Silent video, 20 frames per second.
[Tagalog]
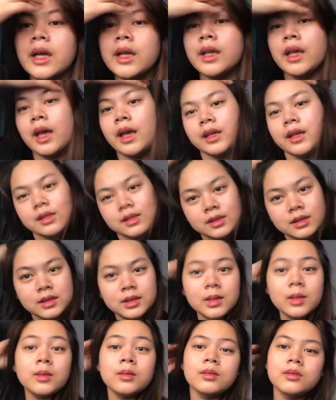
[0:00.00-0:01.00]
guys,
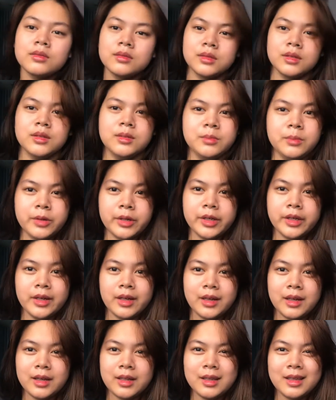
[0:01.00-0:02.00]
so, good morning.
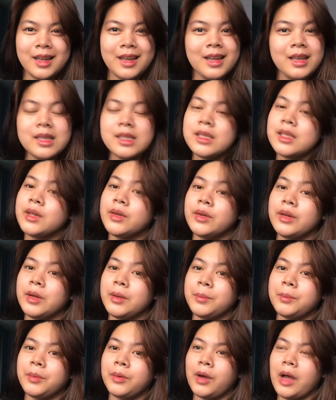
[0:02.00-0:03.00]
Kakagising ko lang
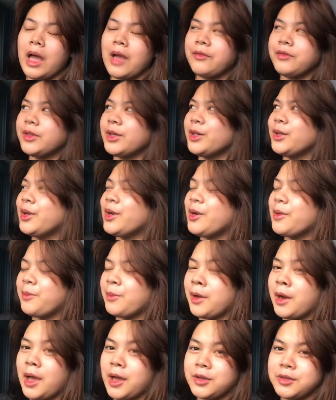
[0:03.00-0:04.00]
po. After na na
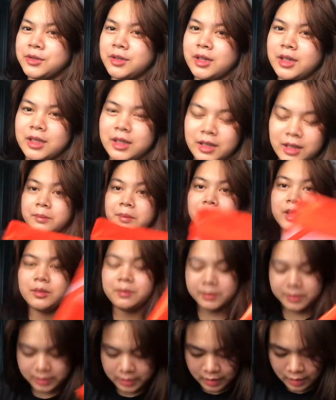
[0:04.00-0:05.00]
pala actually. May
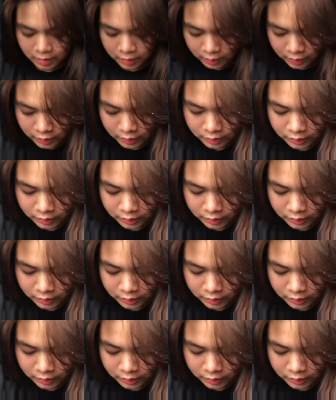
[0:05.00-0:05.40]
dumating ako